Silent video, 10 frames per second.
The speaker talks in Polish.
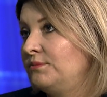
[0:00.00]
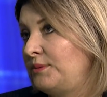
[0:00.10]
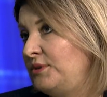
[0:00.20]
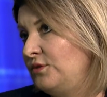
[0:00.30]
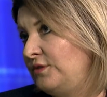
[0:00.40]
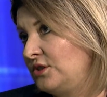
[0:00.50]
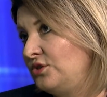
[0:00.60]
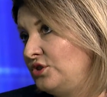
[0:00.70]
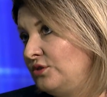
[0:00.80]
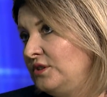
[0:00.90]
papierów
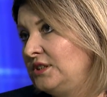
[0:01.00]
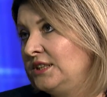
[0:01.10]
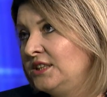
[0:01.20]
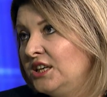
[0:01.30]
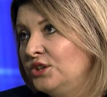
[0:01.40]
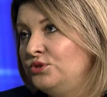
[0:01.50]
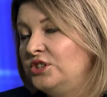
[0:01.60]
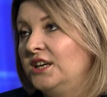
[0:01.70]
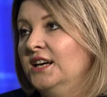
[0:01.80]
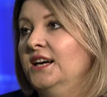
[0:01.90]
wartościowych na
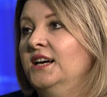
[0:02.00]
giełdzie.